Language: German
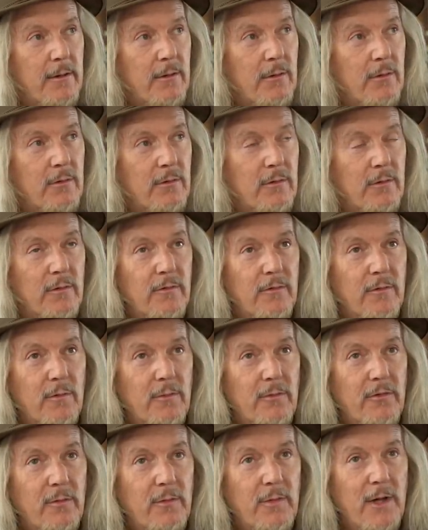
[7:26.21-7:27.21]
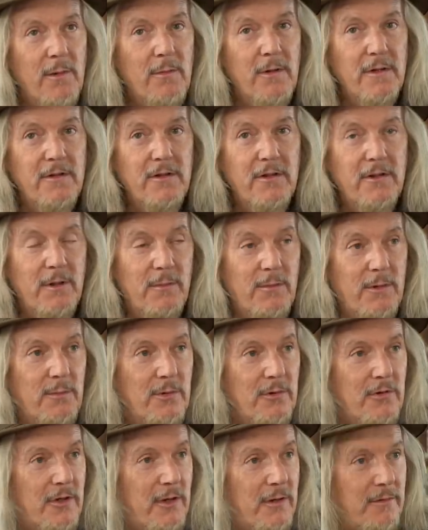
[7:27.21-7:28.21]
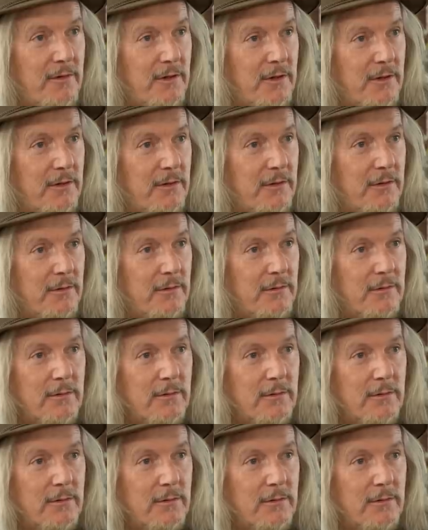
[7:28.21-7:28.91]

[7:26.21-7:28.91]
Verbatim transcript: Und, und umso mehr man sich damit beschäftigt,